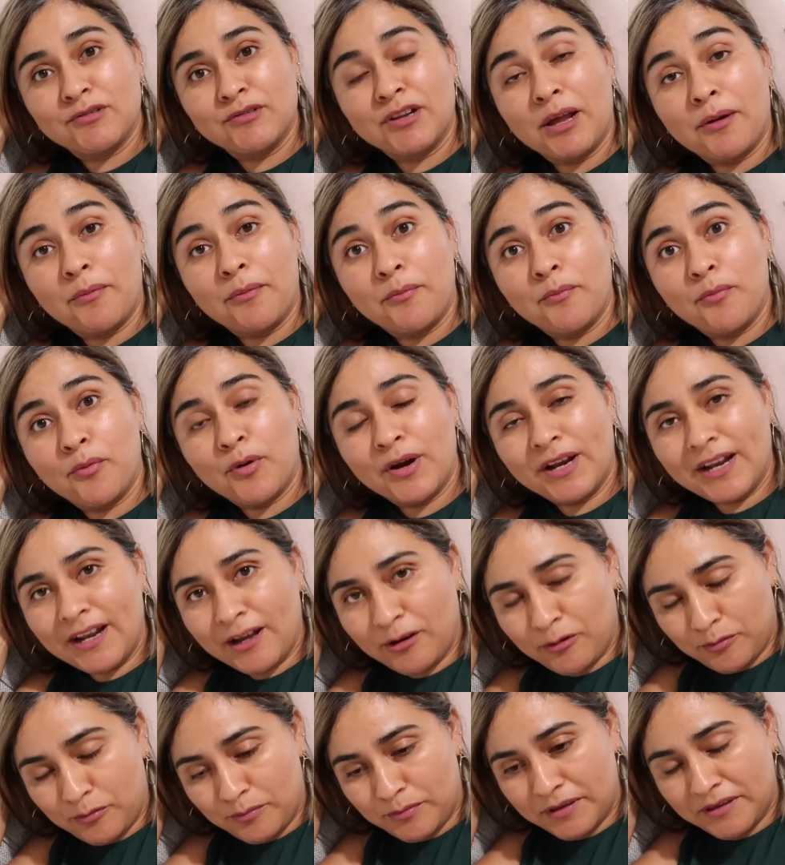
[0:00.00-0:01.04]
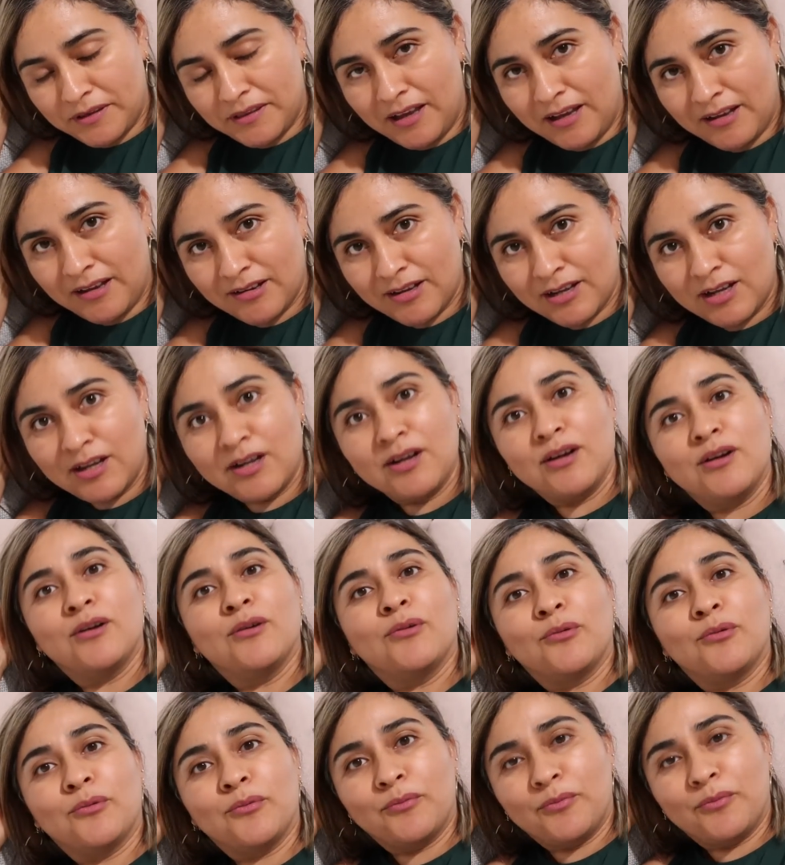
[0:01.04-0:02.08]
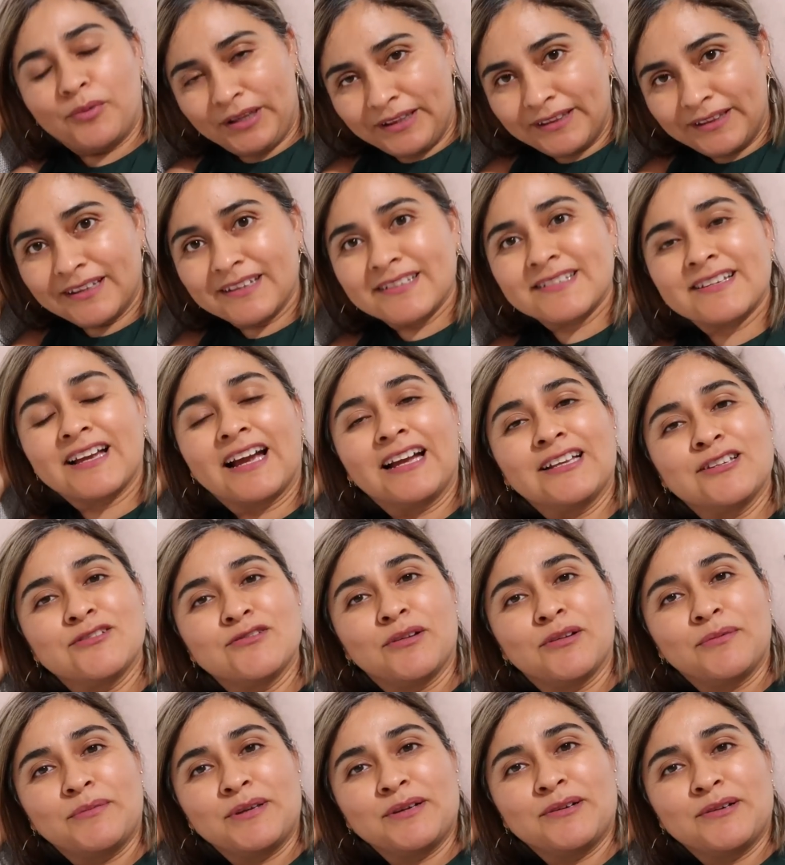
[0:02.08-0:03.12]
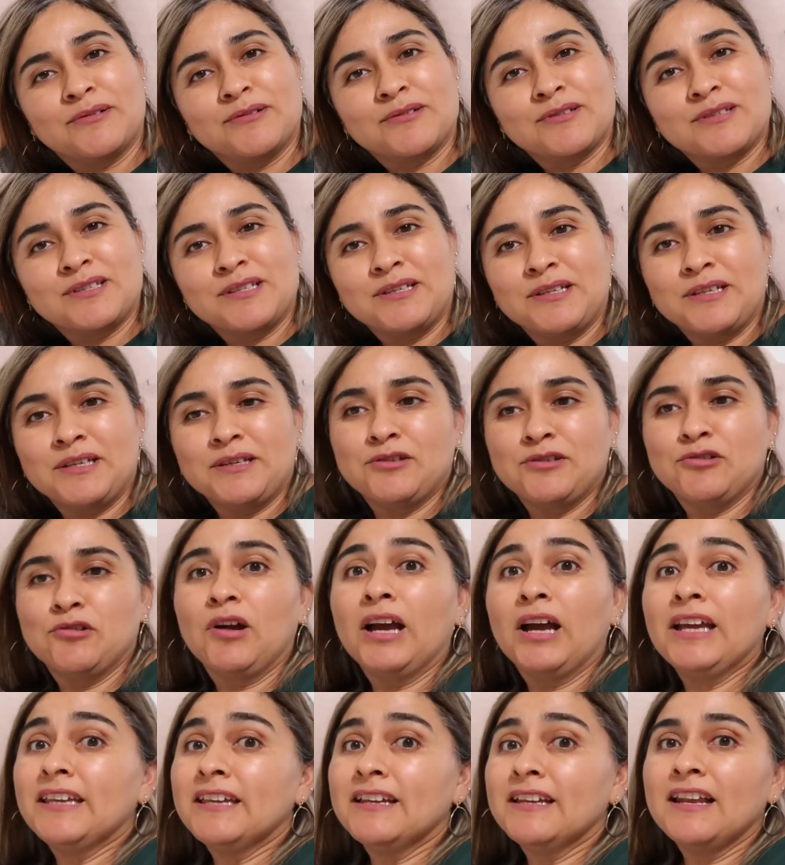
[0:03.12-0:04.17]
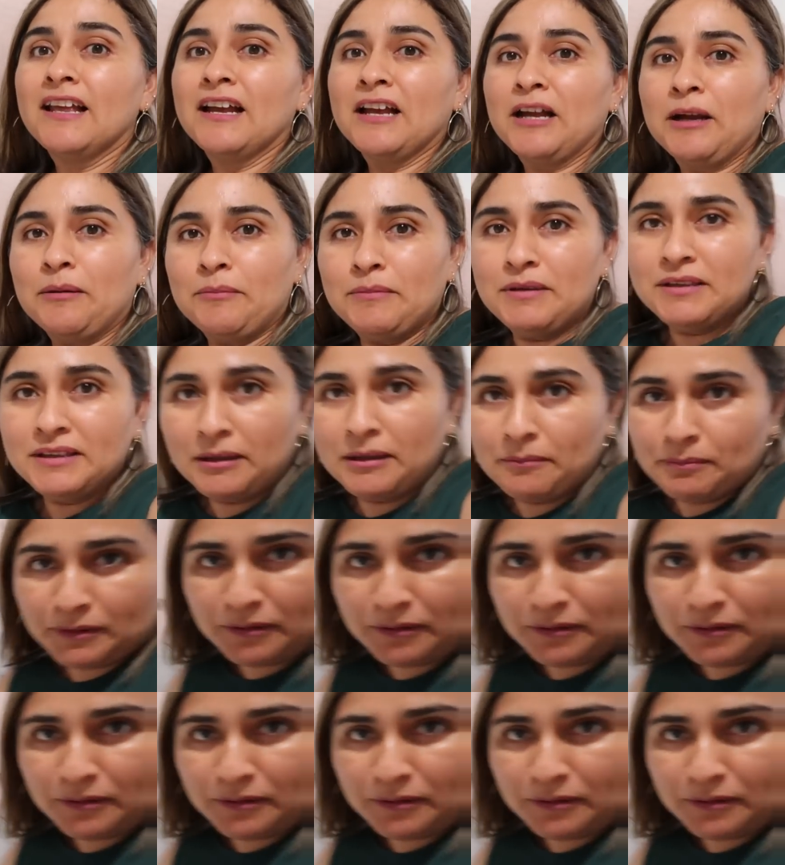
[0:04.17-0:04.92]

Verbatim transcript: de una buena comida, un buen descanso, amigos. Y yo aquí en la camita,